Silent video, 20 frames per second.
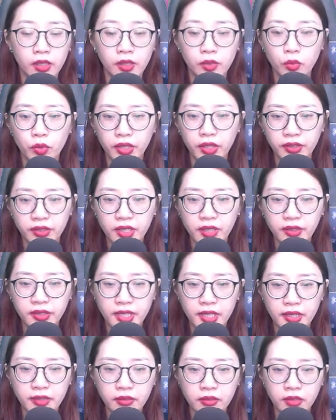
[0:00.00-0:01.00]
Nguyên nhân
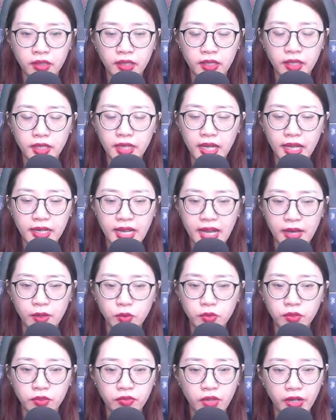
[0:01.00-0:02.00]
chính là
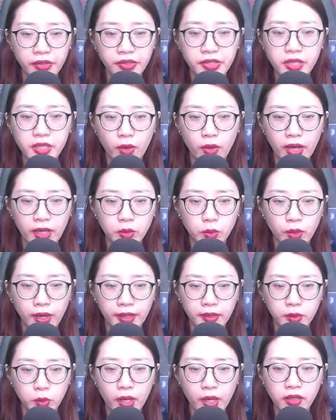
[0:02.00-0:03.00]
lão vẫn chưa hoàn
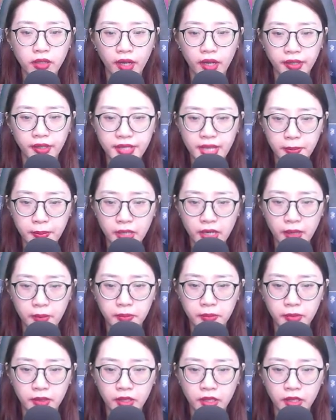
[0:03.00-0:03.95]
toàn thoát khỏi giam cầm.